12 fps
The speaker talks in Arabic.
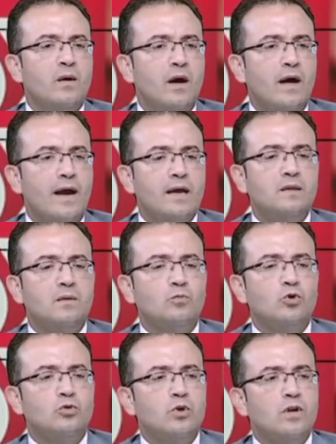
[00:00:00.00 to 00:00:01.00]
انا اخدت
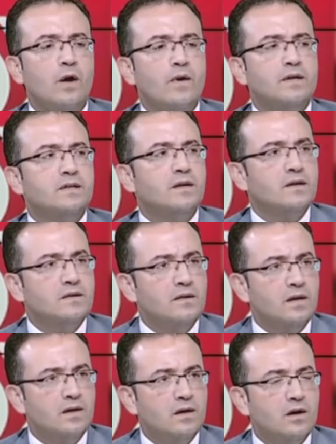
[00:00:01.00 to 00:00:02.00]
مضادات حيويه كتير
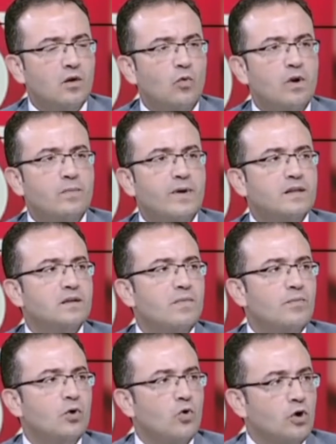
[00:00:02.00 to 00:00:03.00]
جدا والبرد
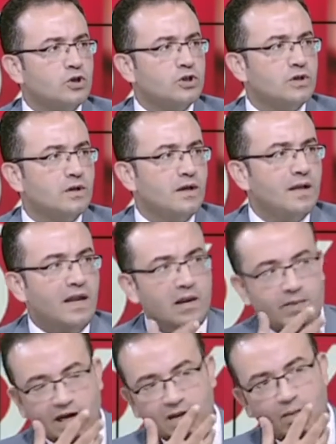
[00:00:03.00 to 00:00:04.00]
ما بيروحش
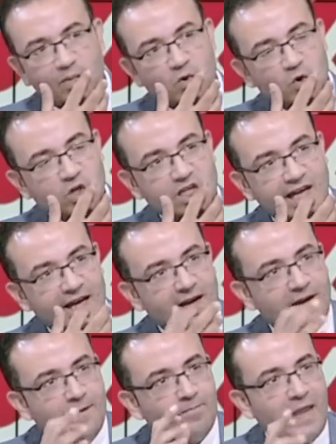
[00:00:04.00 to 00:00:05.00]
البرد ما بيروحش ليه
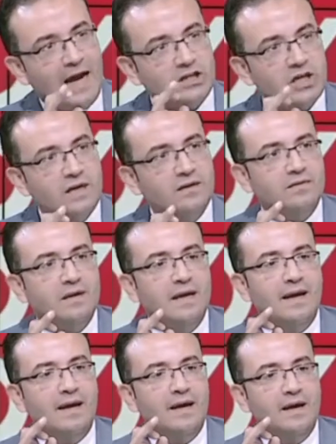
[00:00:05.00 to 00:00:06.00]
عشان
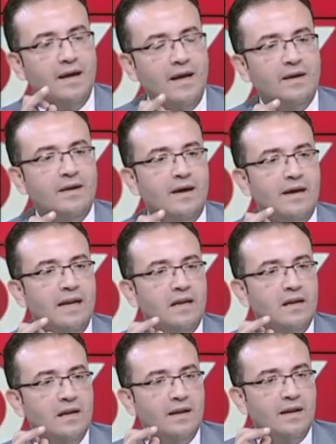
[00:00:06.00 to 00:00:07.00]
احنا
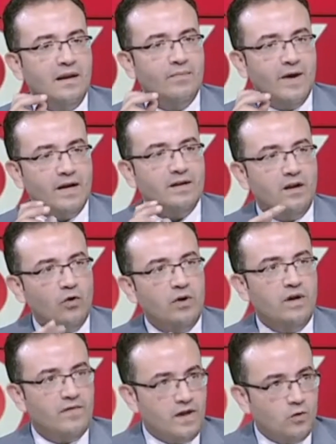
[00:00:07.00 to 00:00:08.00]
البرد احنا
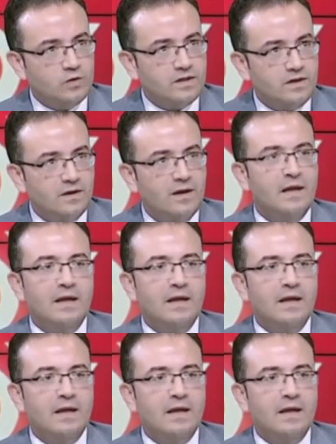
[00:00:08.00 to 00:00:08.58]
قلنا فيروسي